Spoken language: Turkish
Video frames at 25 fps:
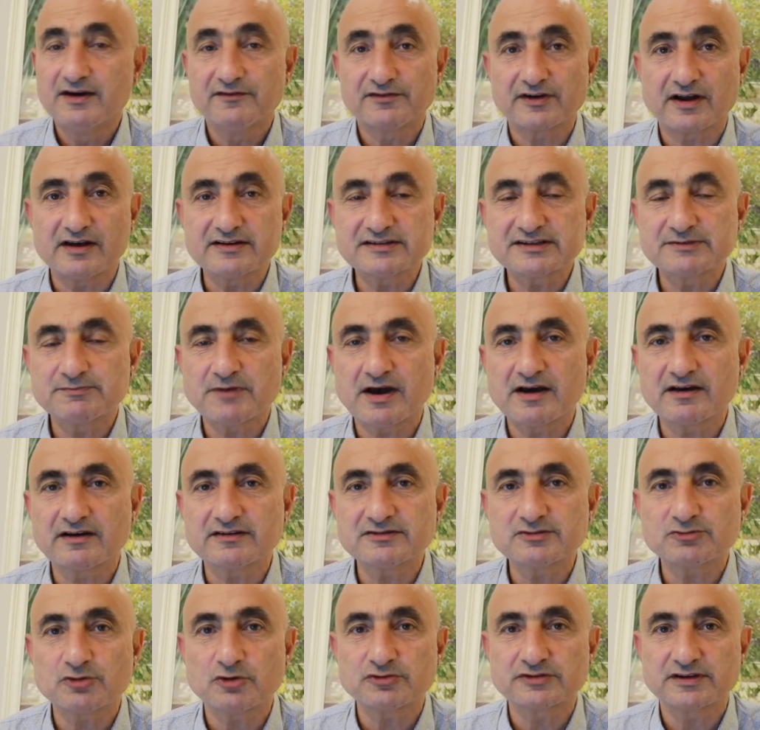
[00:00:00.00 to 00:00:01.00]
Fransız
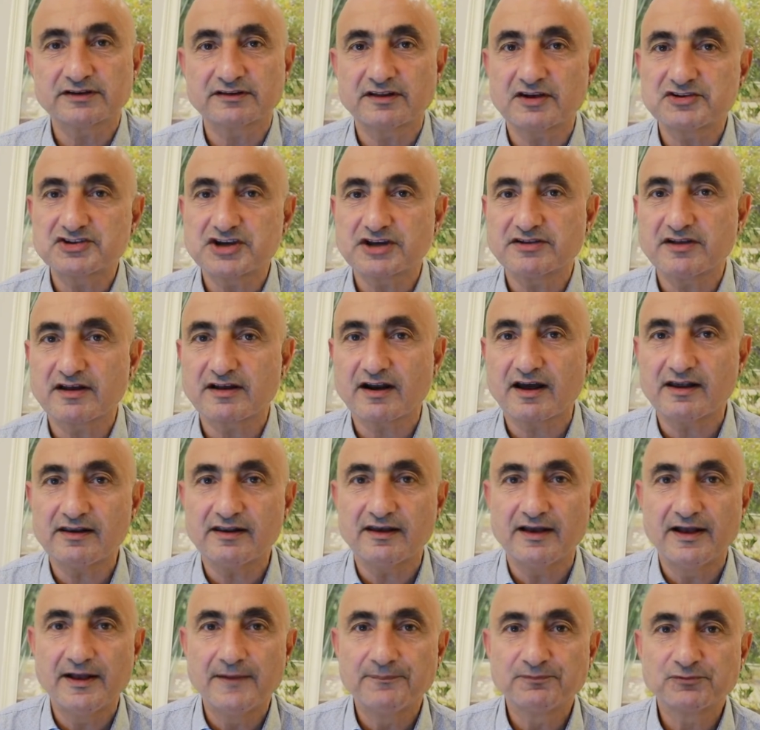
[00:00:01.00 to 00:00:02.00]
Bankası Societe General